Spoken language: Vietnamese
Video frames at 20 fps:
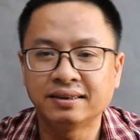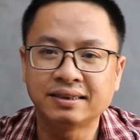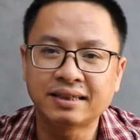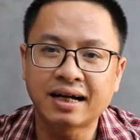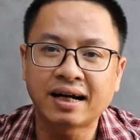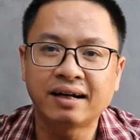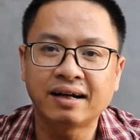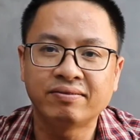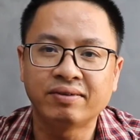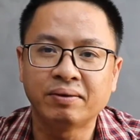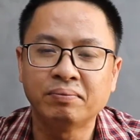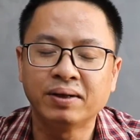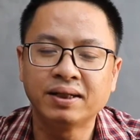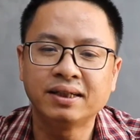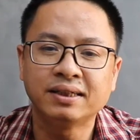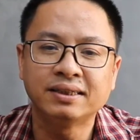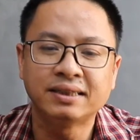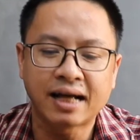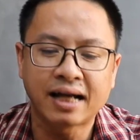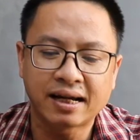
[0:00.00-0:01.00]
chắc là phải mất
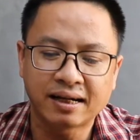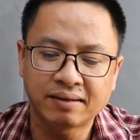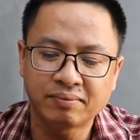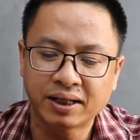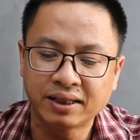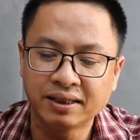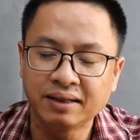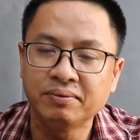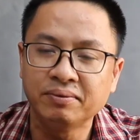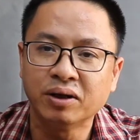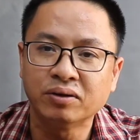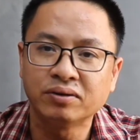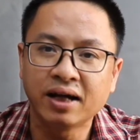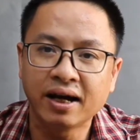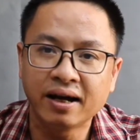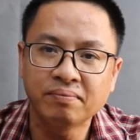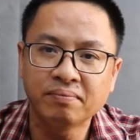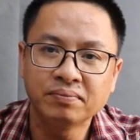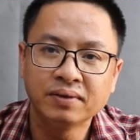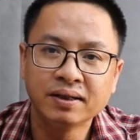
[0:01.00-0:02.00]
thời gian các bạn tìm hiểu
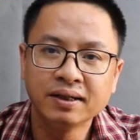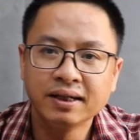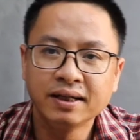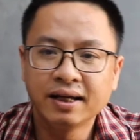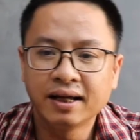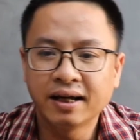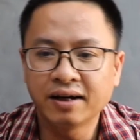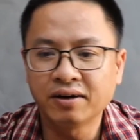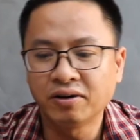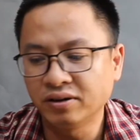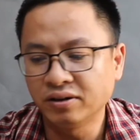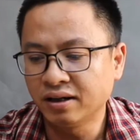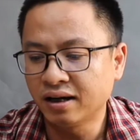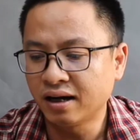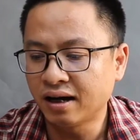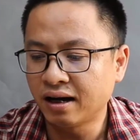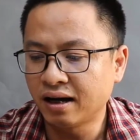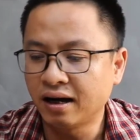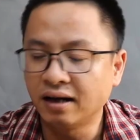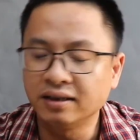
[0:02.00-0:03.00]
thêm thế còn uh,
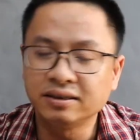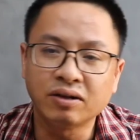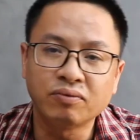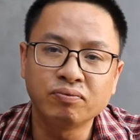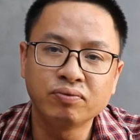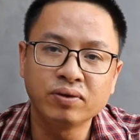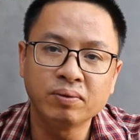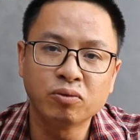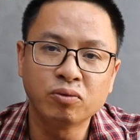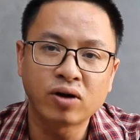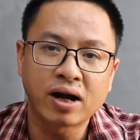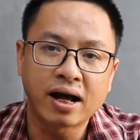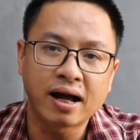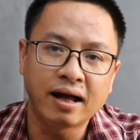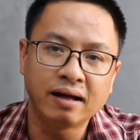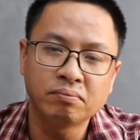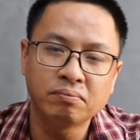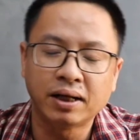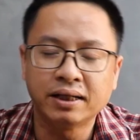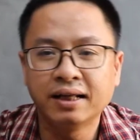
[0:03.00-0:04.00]
ở trong Filmora
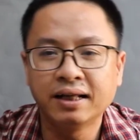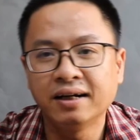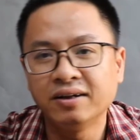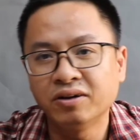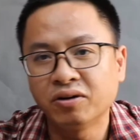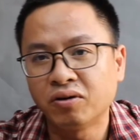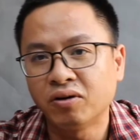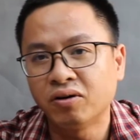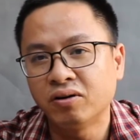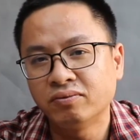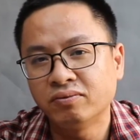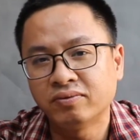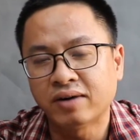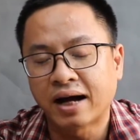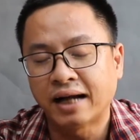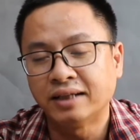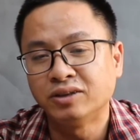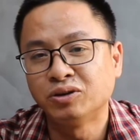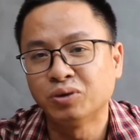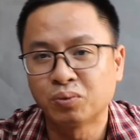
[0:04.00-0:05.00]
ấy bản thân nó có
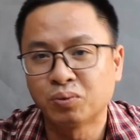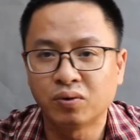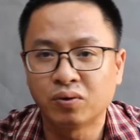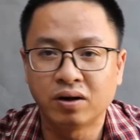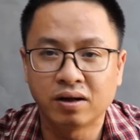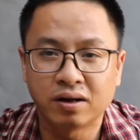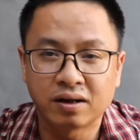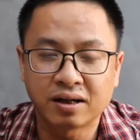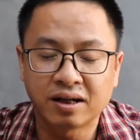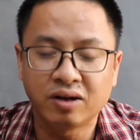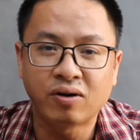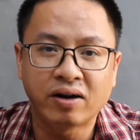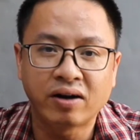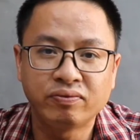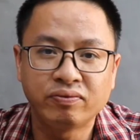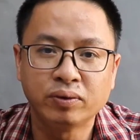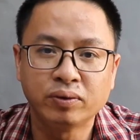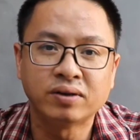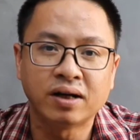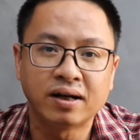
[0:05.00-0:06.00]
vài chục uh, cái loại
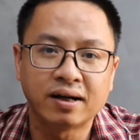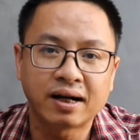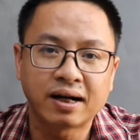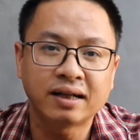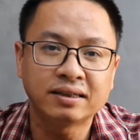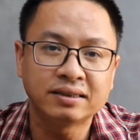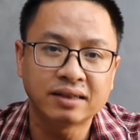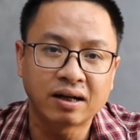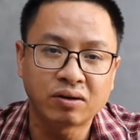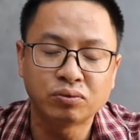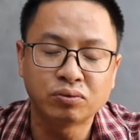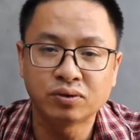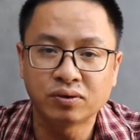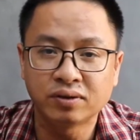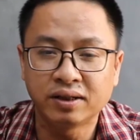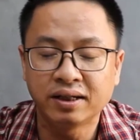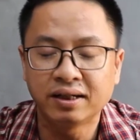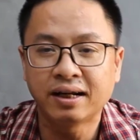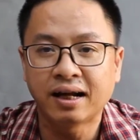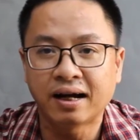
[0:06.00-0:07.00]
filter khác nhau
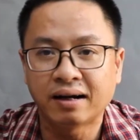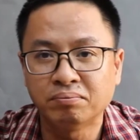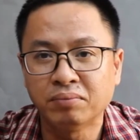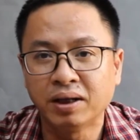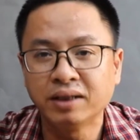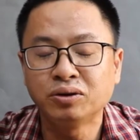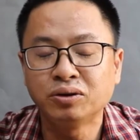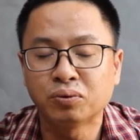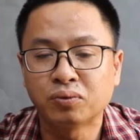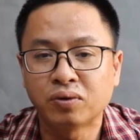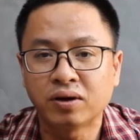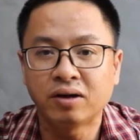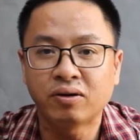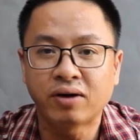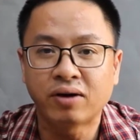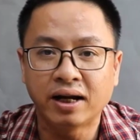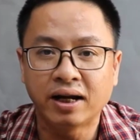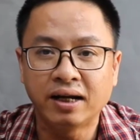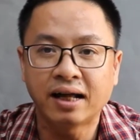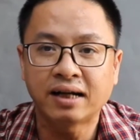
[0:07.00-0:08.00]
rồi đến hàng mấy chục cái
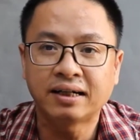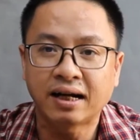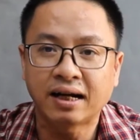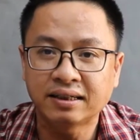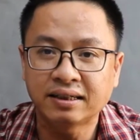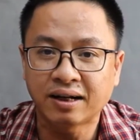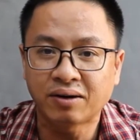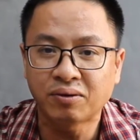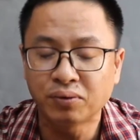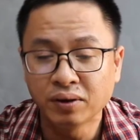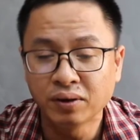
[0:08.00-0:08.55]
loại lắp khác nhau